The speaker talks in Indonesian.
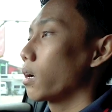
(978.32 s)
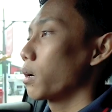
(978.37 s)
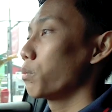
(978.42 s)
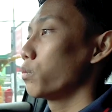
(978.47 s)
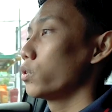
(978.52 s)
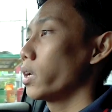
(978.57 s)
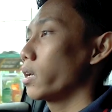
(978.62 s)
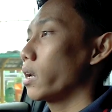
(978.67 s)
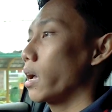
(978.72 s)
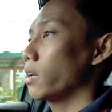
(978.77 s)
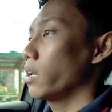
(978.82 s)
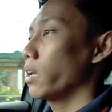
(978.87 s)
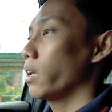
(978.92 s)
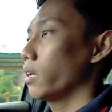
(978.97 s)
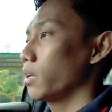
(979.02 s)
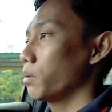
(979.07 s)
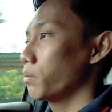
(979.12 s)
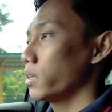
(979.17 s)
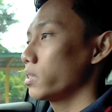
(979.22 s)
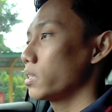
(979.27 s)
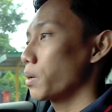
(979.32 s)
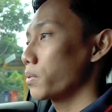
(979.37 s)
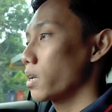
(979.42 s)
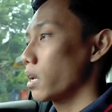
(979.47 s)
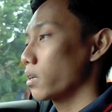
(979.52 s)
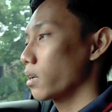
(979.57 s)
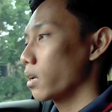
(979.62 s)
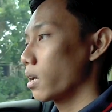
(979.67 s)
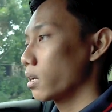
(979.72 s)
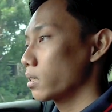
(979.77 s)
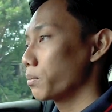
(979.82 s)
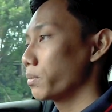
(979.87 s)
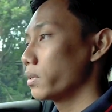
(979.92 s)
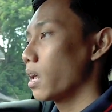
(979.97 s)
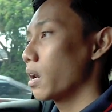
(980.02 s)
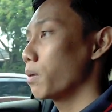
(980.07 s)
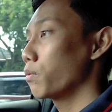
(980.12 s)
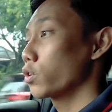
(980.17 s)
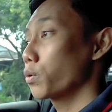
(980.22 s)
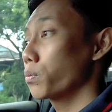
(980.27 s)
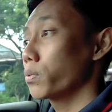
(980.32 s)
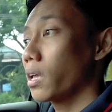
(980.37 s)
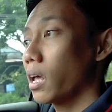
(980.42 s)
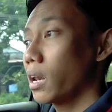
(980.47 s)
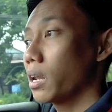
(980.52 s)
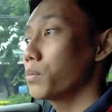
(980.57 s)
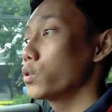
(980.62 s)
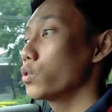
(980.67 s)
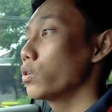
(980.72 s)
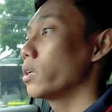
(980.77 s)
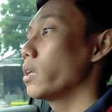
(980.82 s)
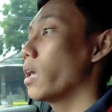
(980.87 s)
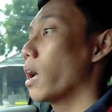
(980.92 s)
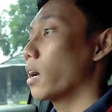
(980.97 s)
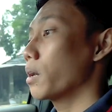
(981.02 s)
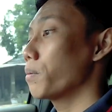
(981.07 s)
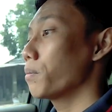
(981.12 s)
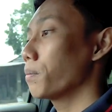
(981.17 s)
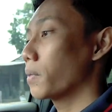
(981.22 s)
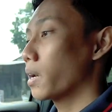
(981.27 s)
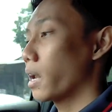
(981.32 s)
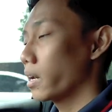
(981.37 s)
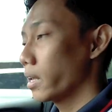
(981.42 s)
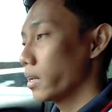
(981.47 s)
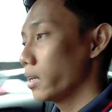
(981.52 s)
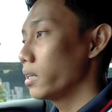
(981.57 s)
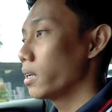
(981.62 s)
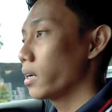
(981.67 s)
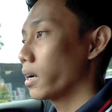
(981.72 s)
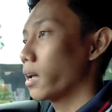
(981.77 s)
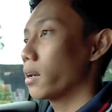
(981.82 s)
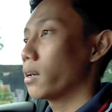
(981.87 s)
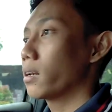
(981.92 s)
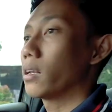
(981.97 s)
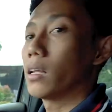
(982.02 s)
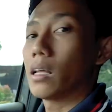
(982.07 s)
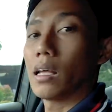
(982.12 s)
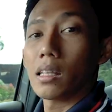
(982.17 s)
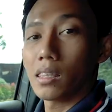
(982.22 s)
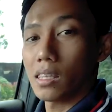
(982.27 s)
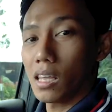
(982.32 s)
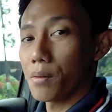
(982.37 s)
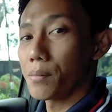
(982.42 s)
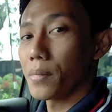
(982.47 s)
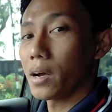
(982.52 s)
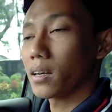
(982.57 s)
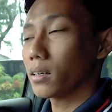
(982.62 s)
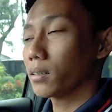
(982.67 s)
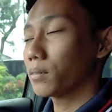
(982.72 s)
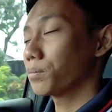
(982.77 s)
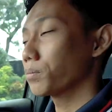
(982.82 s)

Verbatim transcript: Kemudian Anda ingin menginjak pedal gas lebih dalam untuk menyalip juga dia akan meladeni dengan nyaman.